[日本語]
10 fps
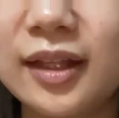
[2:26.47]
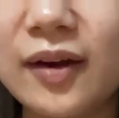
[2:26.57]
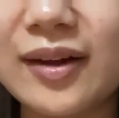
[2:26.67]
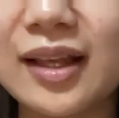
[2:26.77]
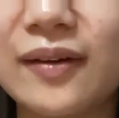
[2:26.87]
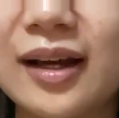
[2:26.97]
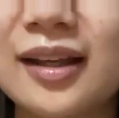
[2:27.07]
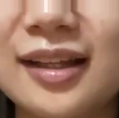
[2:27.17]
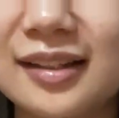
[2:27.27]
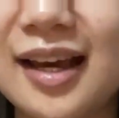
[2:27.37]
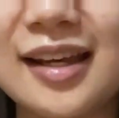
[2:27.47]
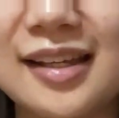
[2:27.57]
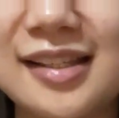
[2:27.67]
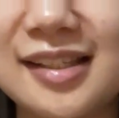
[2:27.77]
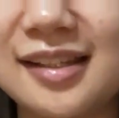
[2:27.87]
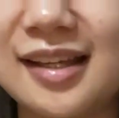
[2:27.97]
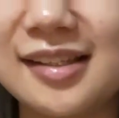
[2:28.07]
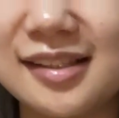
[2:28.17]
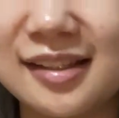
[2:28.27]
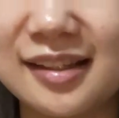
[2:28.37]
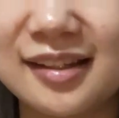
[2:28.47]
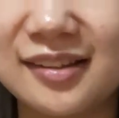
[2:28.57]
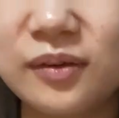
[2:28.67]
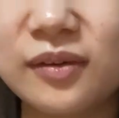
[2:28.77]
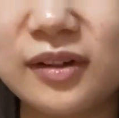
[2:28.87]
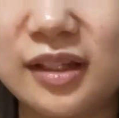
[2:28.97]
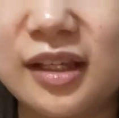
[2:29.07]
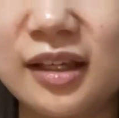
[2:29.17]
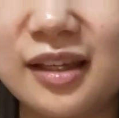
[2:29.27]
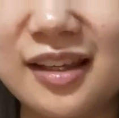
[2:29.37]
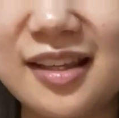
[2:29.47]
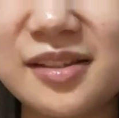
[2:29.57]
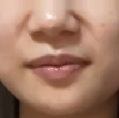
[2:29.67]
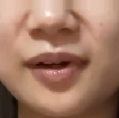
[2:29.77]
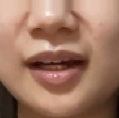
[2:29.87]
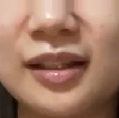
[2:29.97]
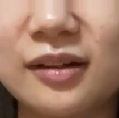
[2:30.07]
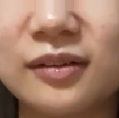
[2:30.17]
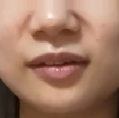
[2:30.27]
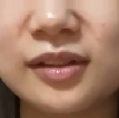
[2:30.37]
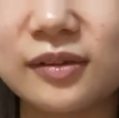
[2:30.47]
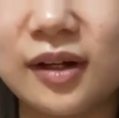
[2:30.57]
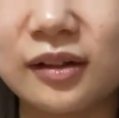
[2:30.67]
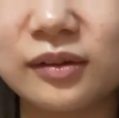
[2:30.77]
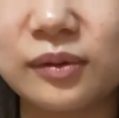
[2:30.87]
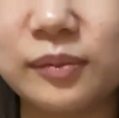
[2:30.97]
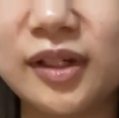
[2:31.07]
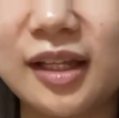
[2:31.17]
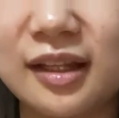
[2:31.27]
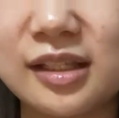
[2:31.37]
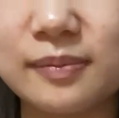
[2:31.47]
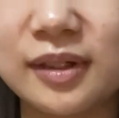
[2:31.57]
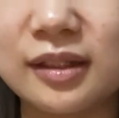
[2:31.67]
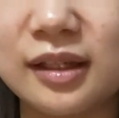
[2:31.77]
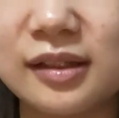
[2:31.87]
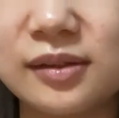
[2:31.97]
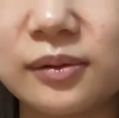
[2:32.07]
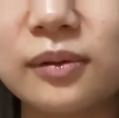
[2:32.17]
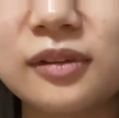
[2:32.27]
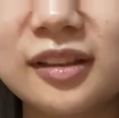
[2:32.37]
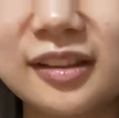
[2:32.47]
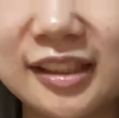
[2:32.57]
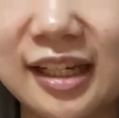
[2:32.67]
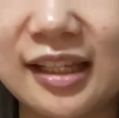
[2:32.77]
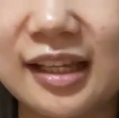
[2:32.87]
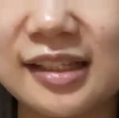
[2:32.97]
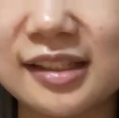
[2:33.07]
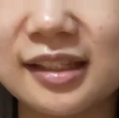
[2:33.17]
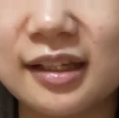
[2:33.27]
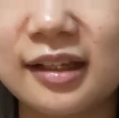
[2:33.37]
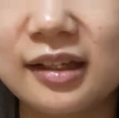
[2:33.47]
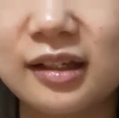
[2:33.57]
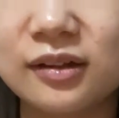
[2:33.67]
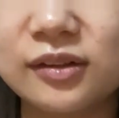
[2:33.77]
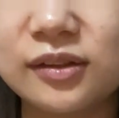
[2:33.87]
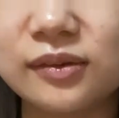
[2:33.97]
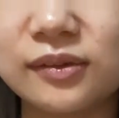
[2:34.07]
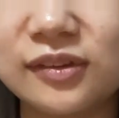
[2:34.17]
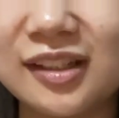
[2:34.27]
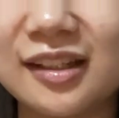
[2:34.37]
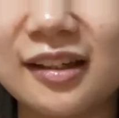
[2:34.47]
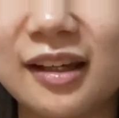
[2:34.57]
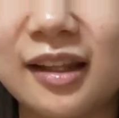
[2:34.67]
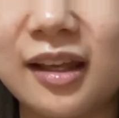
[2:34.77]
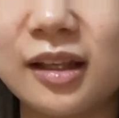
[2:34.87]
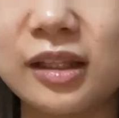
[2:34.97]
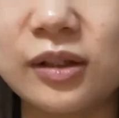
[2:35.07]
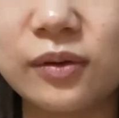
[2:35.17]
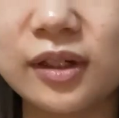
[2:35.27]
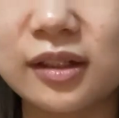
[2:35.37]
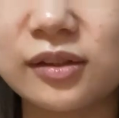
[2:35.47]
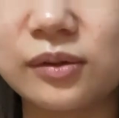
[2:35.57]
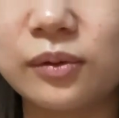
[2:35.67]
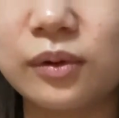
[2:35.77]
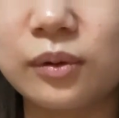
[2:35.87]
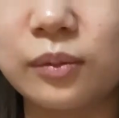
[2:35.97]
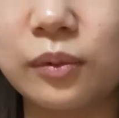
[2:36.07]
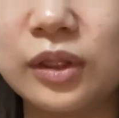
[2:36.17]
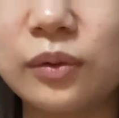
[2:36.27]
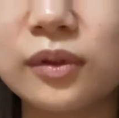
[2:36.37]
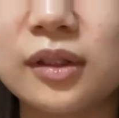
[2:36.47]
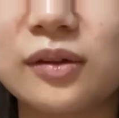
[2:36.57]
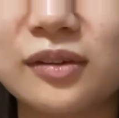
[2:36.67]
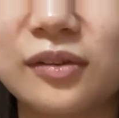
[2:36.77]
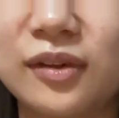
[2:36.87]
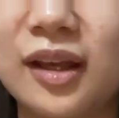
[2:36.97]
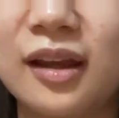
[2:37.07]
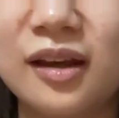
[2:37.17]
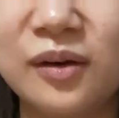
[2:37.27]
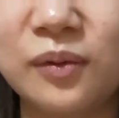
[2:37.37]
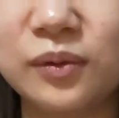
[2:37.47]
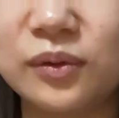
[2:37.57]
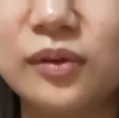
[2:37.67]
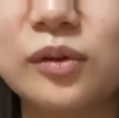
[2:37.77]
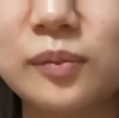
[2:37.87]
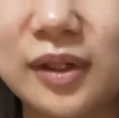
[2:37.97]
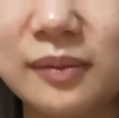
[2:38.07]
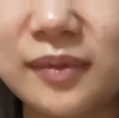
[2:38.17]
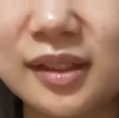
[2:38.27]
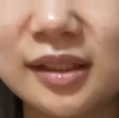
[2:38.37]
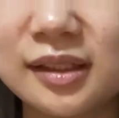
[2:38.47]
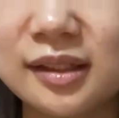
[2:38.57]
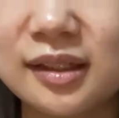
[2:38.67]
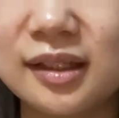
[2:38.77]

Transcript: ではでは、第1位です。特にいつも履いてる靴を履くと蒸れてしまってすごく臭いです。靴を脱いだだけで匂いがすごい匂ってくるので本当に困ります。